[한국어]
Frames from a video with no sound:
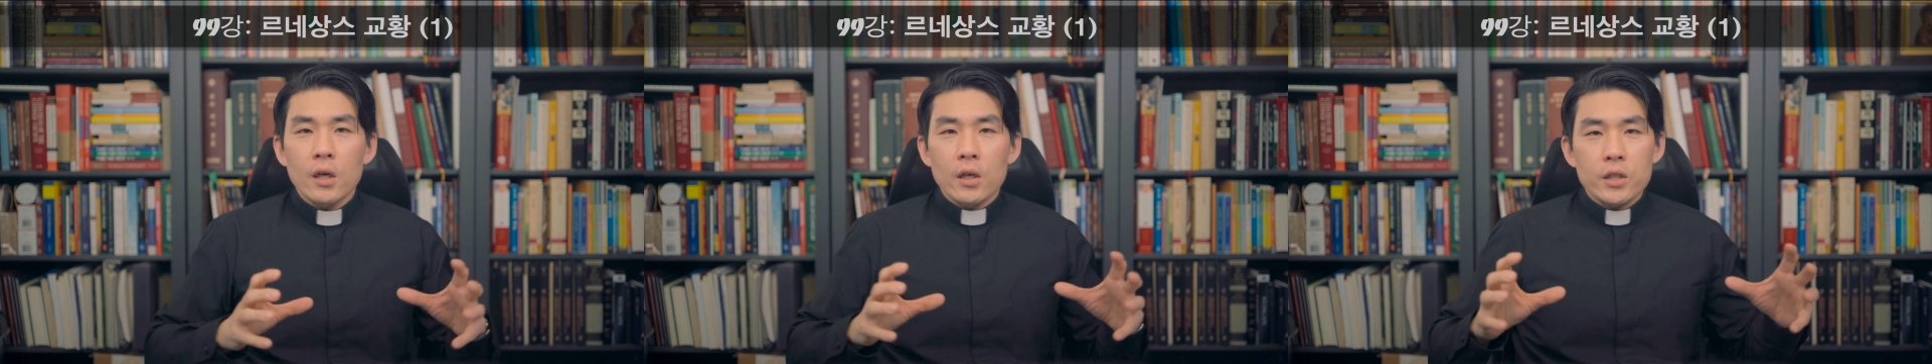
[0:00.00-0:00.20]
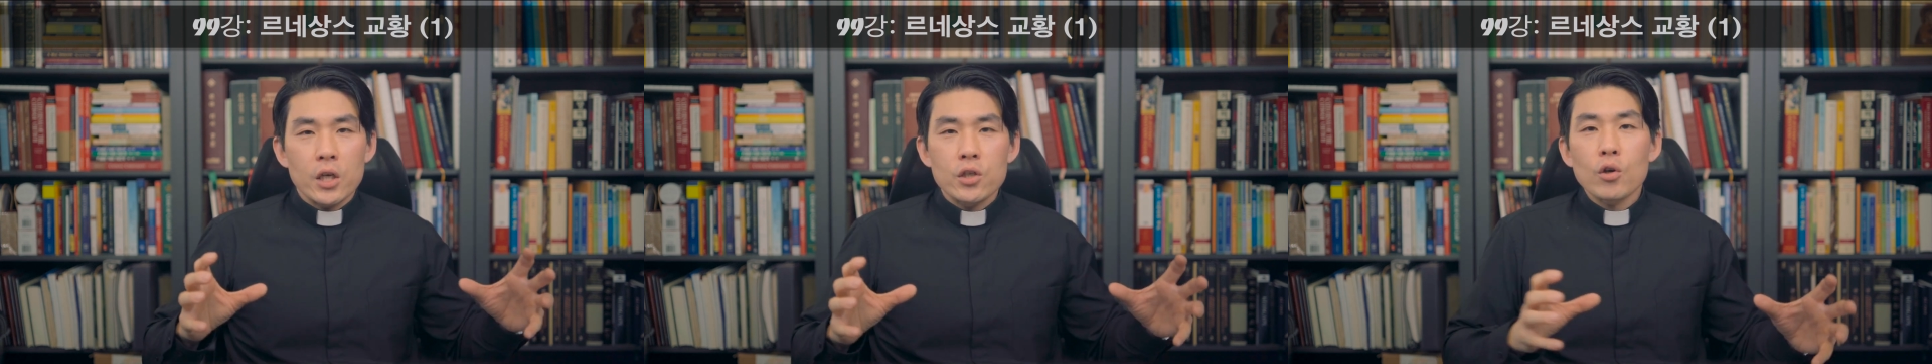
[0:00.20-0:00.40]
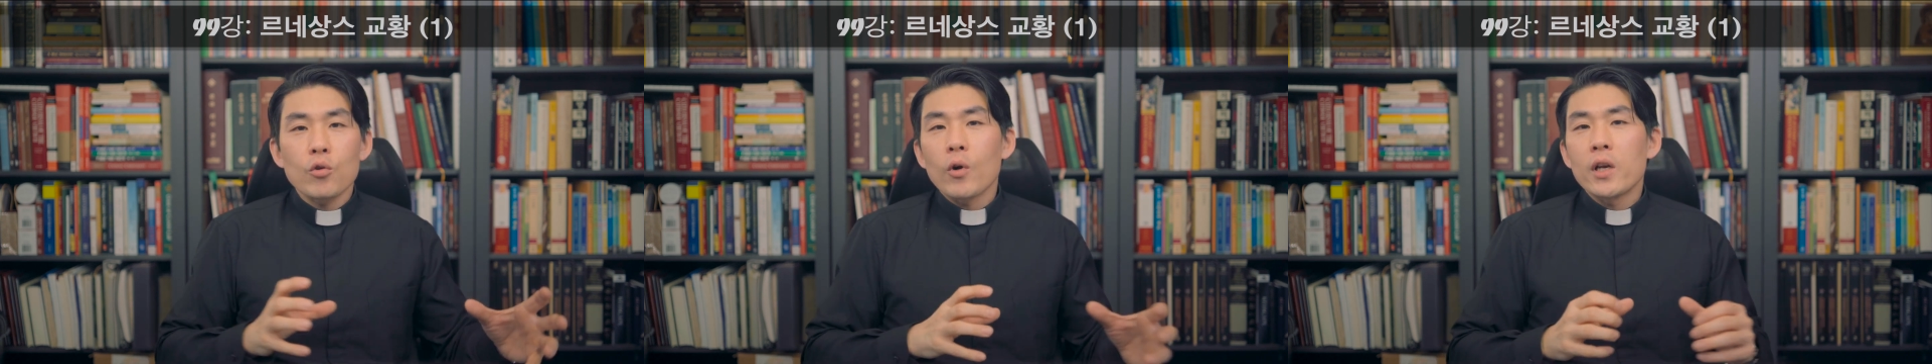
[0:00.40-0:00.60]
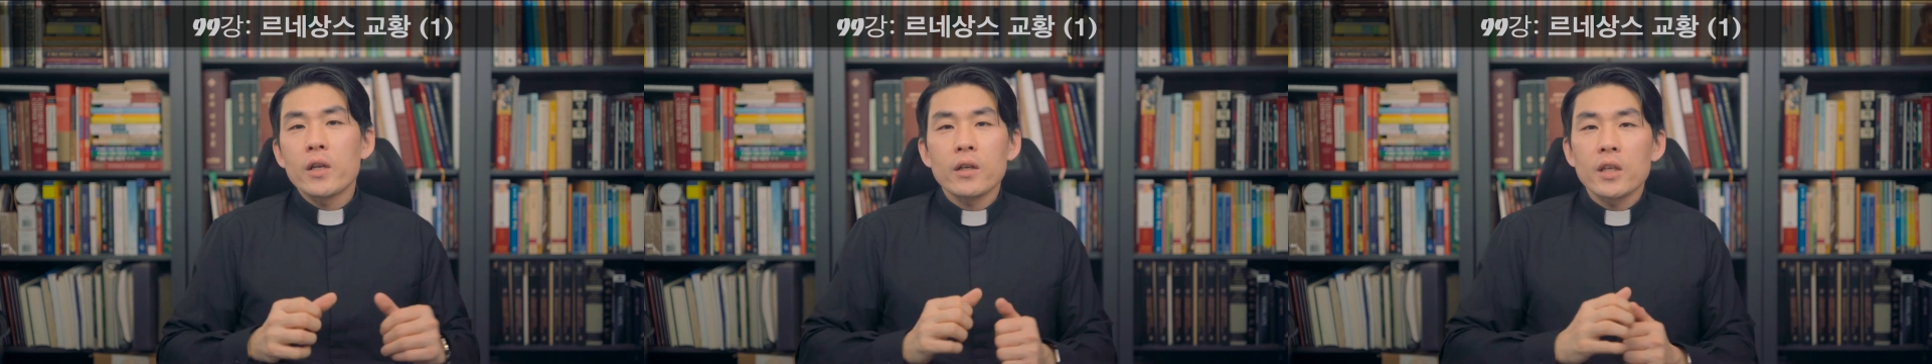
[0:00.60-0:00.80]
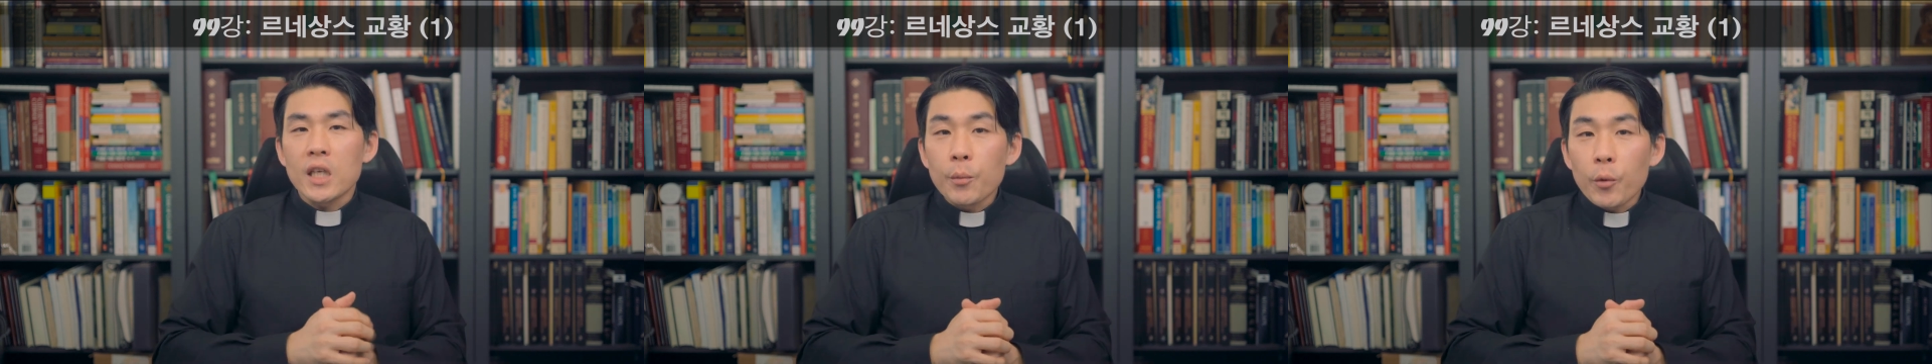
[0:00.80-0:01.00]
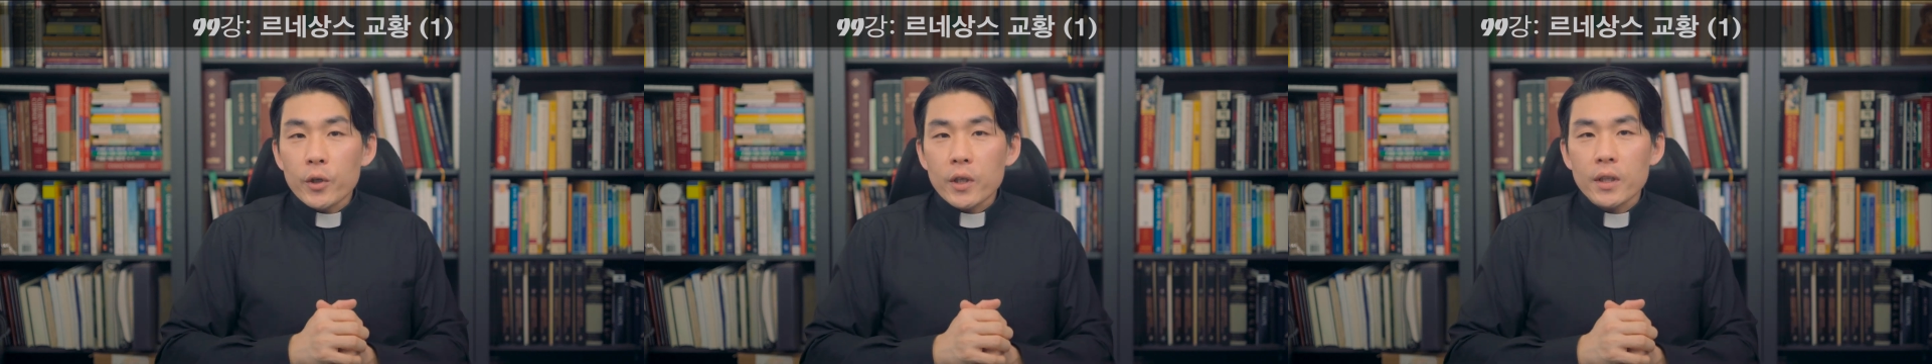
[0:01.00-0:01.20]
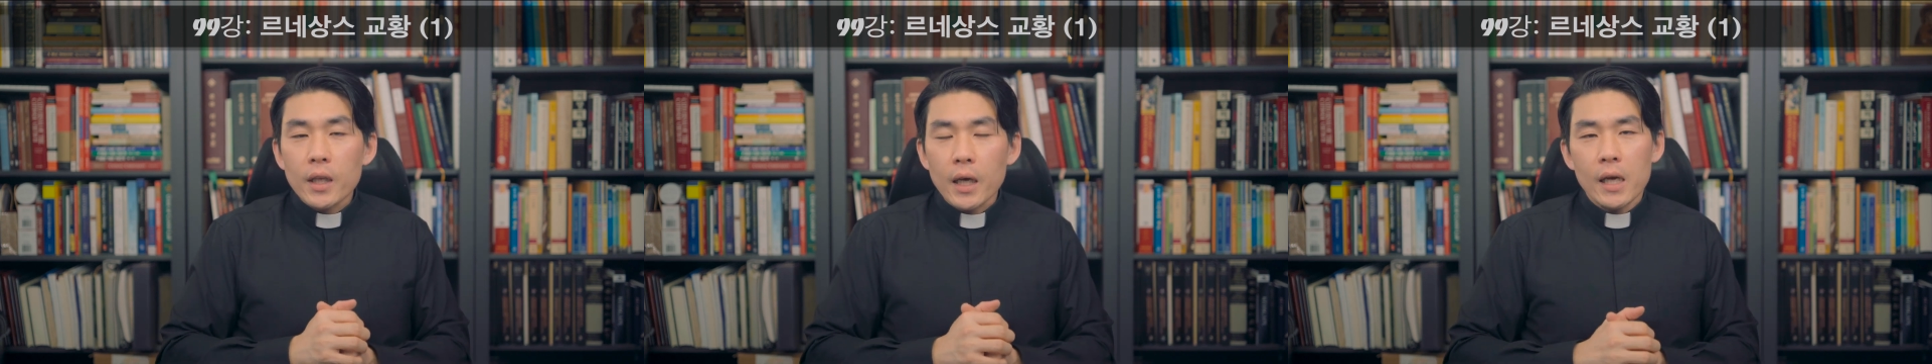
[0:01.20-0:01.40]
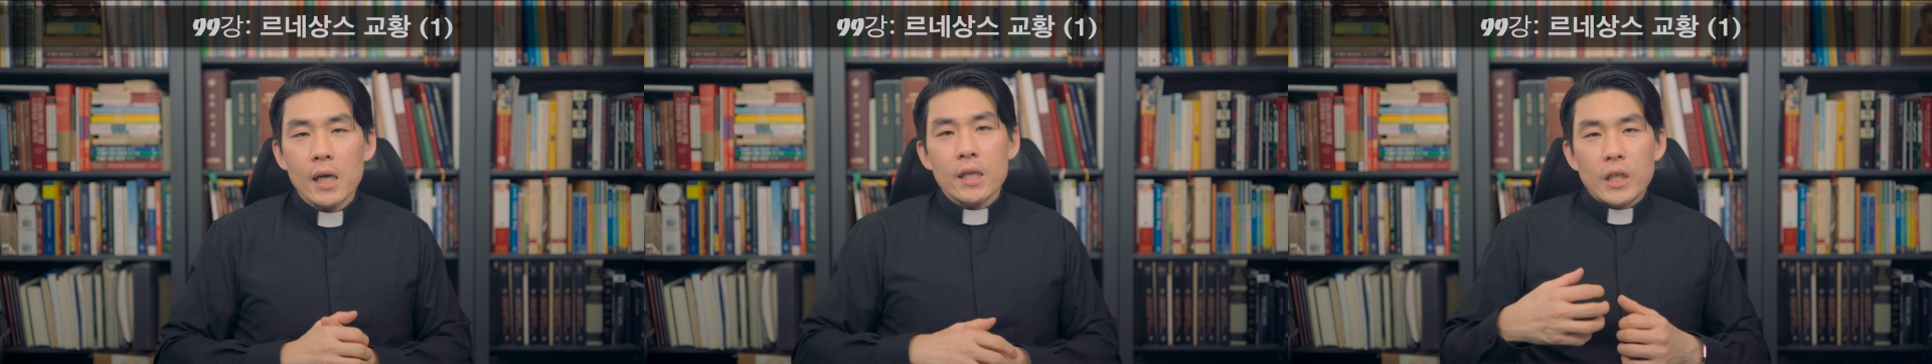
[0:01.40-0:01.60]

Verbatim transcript: 재정관리는 기본인데,